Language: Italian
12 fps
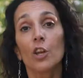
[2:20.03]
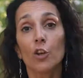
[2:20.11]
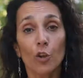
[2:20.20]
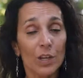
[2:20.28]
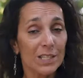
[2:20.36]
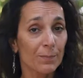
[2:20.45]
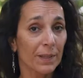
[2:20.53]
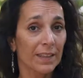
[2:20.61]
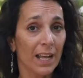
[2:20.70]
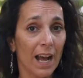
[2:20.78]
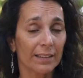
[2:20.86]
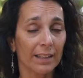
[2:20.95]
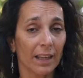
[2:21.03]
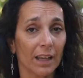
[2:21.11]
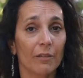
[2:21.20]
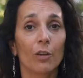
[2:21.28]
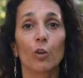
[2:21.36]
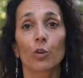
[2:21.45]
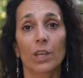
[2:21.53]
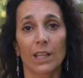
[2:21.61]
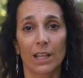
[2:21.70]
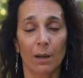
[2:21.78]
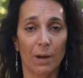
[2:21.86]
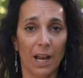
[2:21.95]
Non aspettate che ve lo
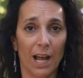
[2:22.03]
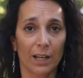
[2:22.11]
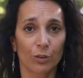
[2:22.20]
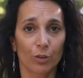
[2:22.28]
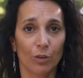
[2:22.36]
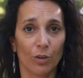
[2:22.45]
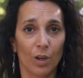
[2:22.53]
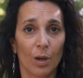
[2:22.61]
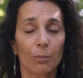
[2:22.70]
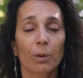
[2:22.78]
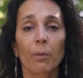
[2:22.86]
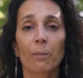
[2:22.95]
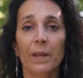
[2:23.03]
chieda il malato, proprio